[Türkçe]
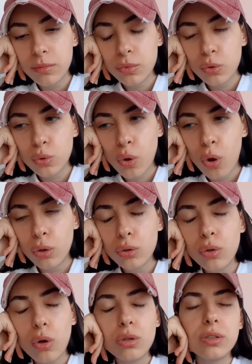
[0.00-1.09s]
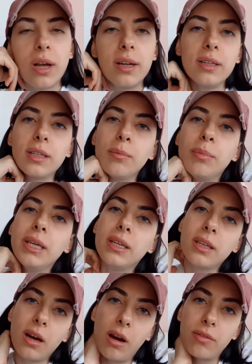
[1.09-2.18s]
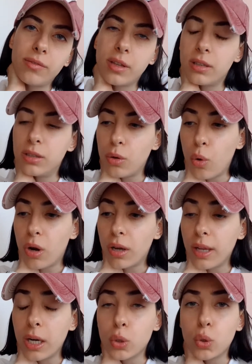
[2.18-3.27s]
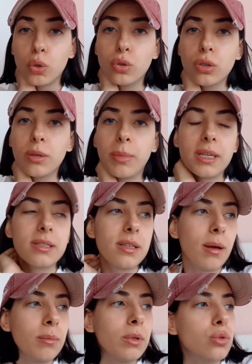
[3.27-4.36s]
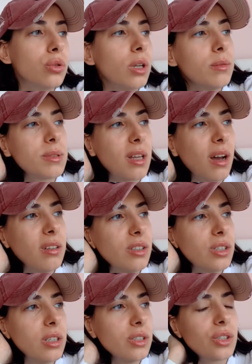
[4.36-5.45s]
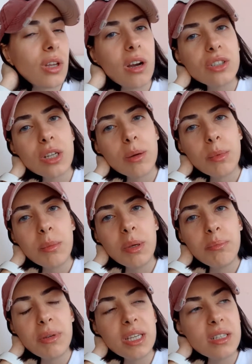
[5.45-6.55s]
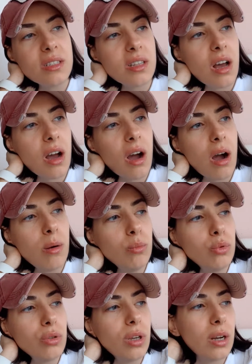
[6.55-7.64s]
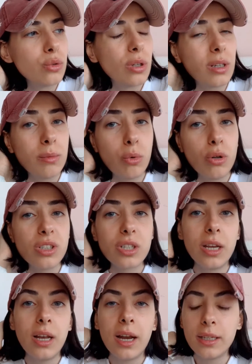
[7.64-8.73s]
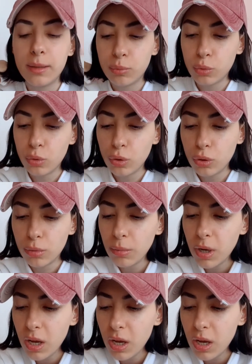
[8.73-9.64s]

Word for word: Son özellikle bir iki haftadır o kadar kötü ki beslenme düzenim. Sadece işte akşam yemeği pizza, hamburger sürekli böyle şeyler yiyip duruyorum.